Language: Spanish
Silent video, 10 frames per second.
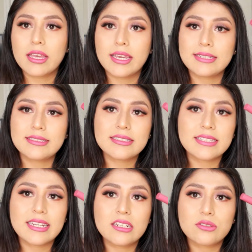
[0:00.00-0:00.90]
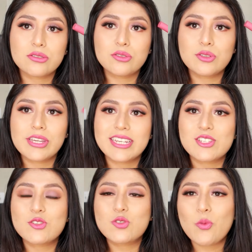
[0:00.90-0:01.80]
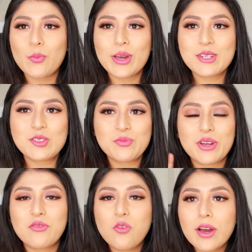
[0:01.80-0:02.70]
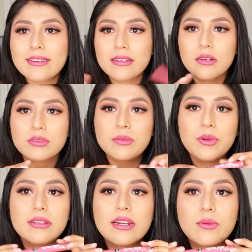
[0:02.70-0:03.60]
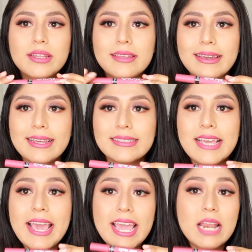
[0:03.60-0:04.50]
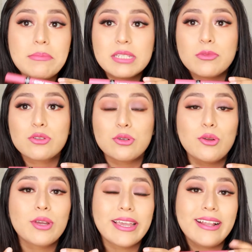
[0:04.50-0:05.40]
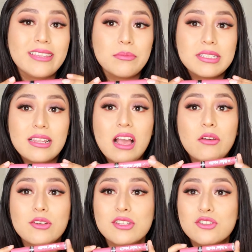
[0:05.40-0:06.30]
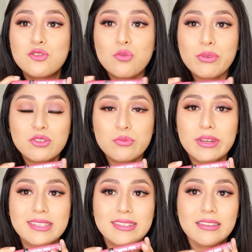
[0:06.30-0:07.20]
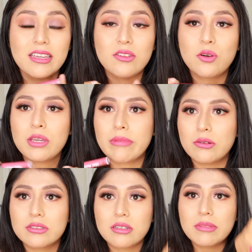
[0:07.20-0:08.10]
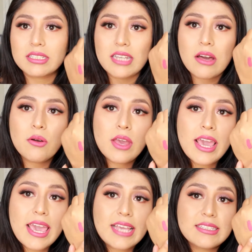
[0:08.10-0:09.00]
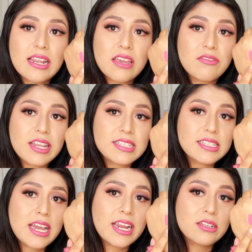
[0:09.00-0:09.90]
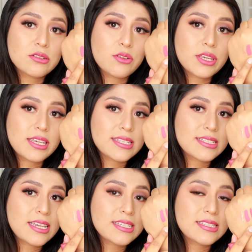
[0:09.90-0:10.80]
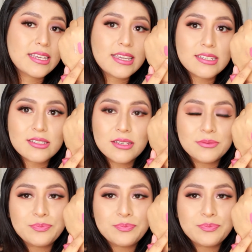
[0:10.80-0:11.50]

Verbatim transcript: Este es en el tono y es súper, súper fuerte. Como se pueden dar cuenta, es el mismo tono que el de mis labios. Es súper, súper encendido y me gusta demasiado. Esta es la diferencia. El tono de aquí es este y es